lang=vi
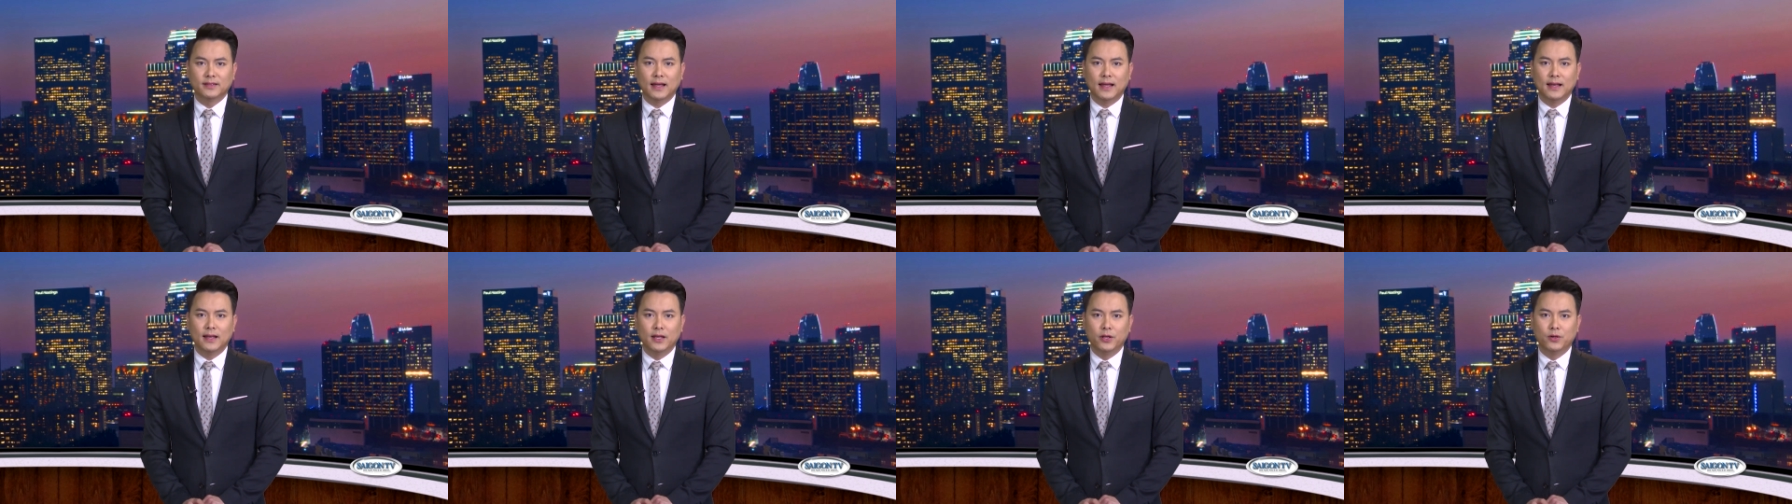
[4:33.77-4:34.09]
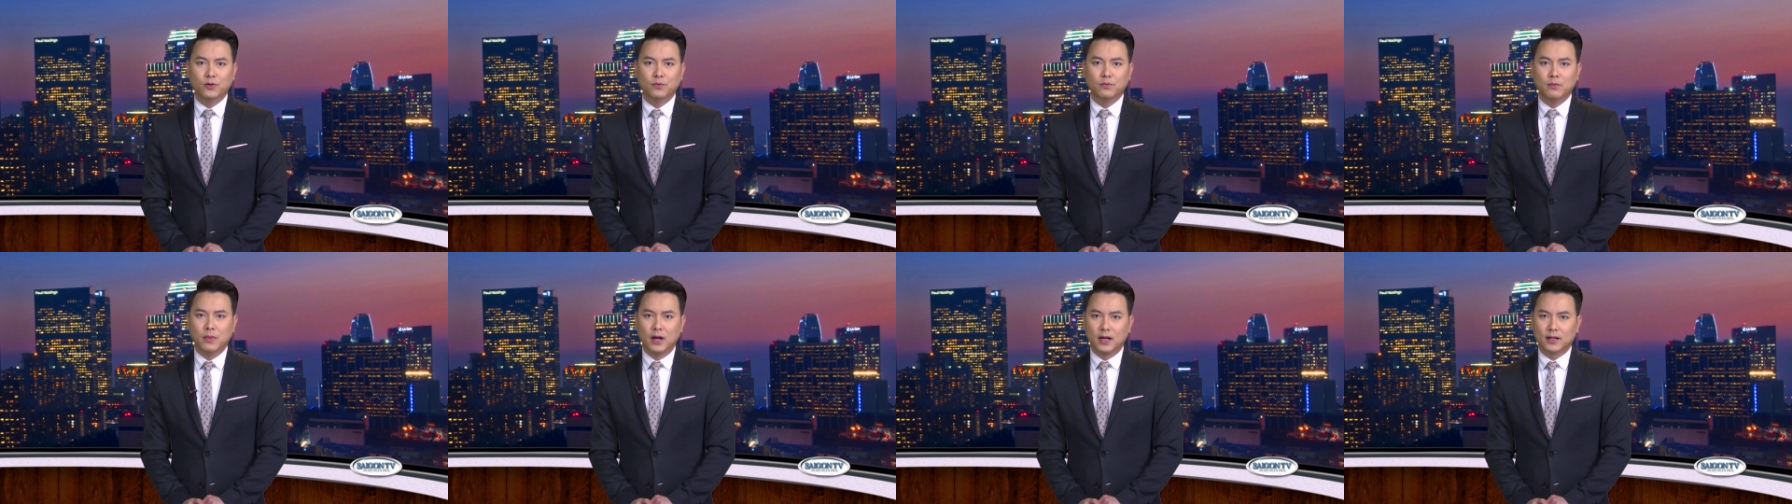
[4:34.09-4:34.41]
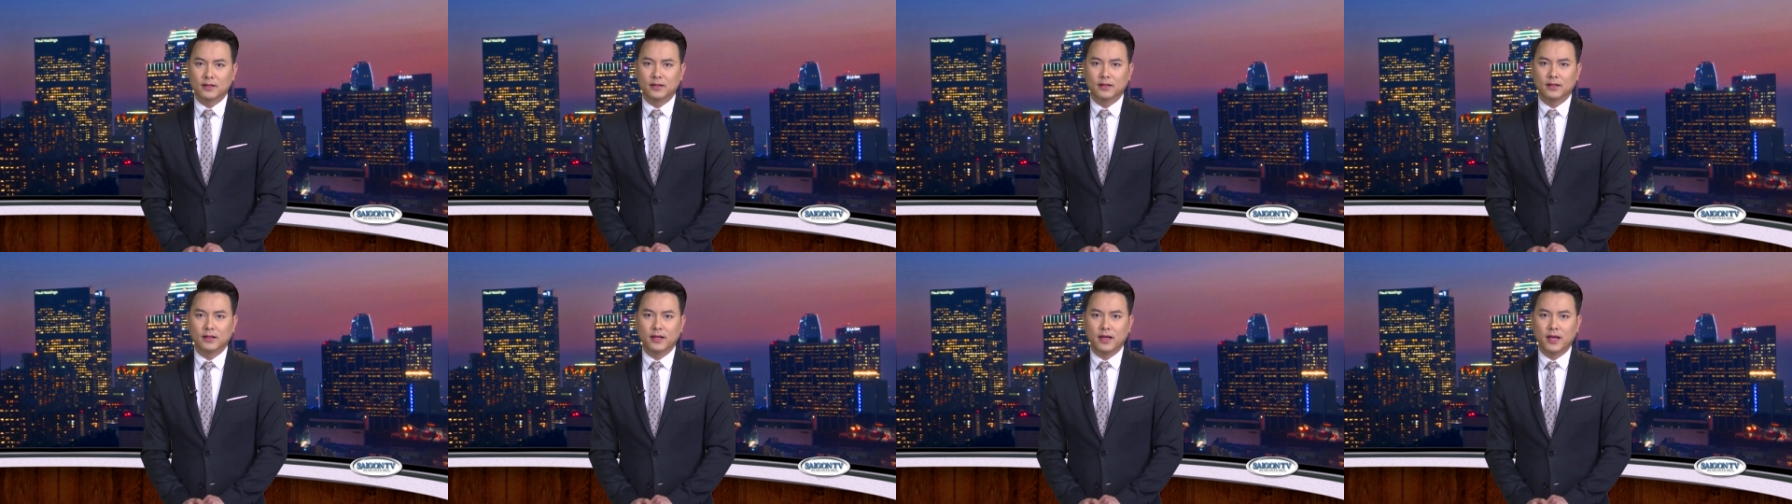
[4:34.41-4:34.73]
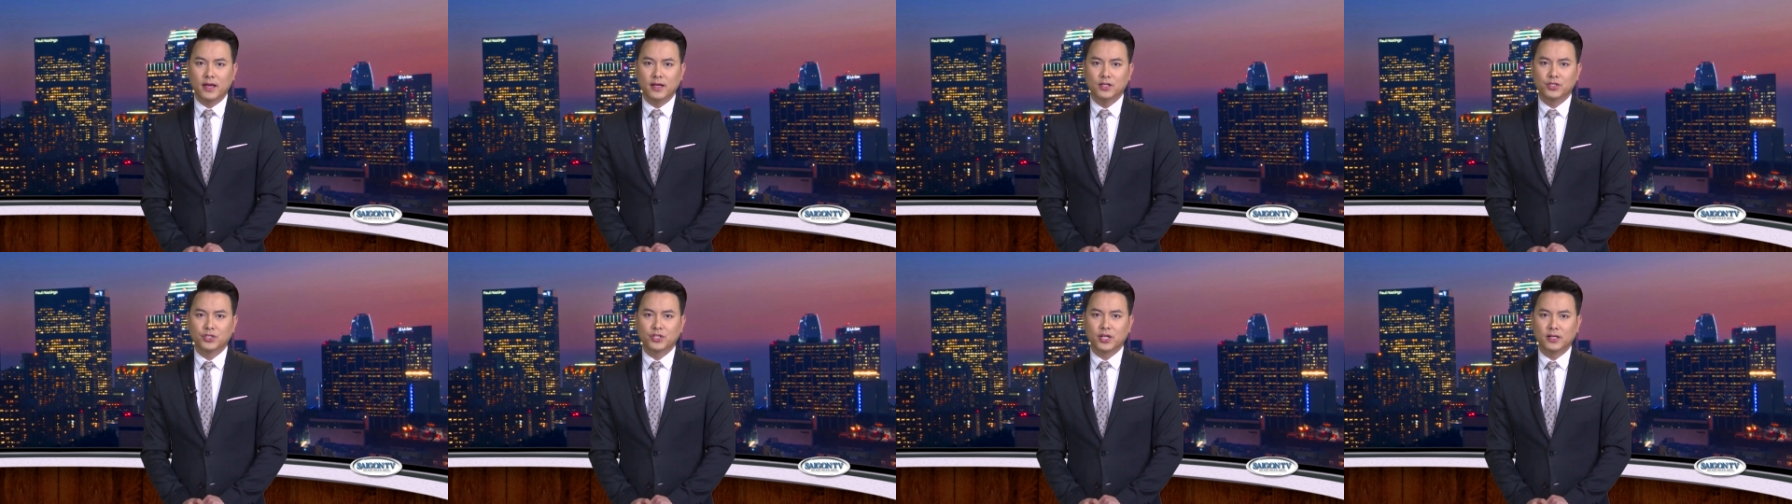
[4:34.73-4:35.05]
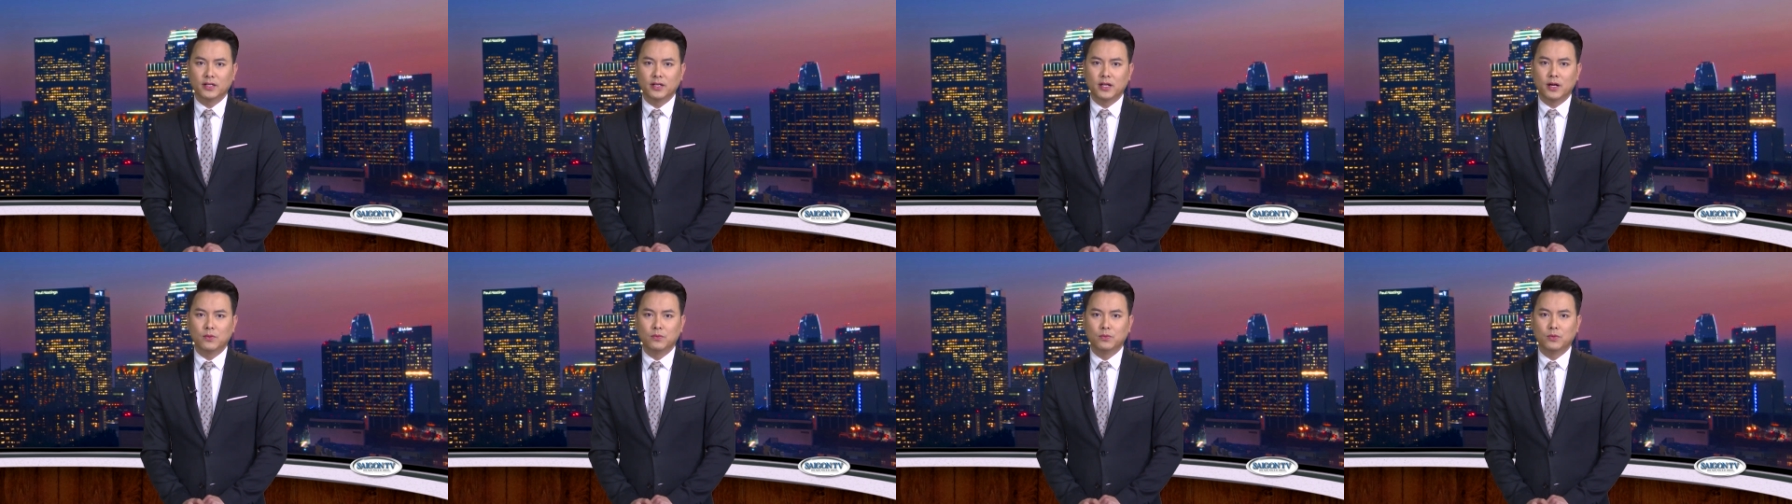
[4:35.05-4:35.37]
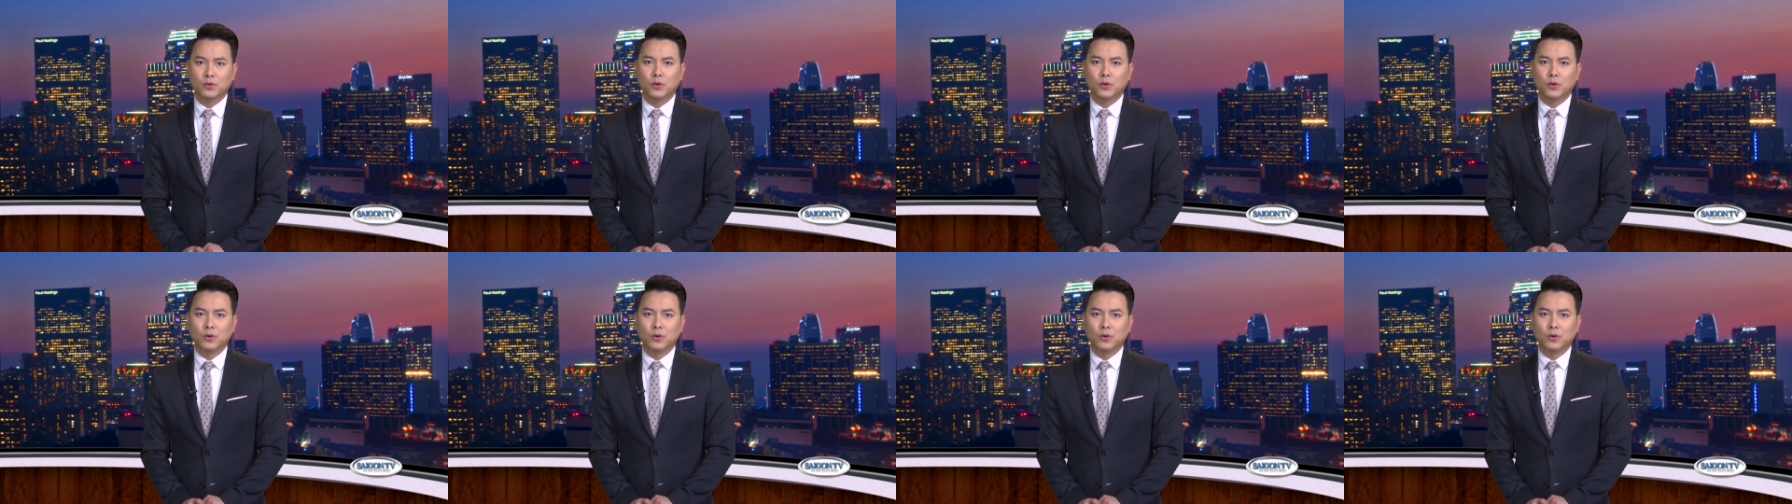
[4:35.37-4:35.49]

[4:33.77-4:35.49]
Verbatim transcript: tài liệu mật gây chấn động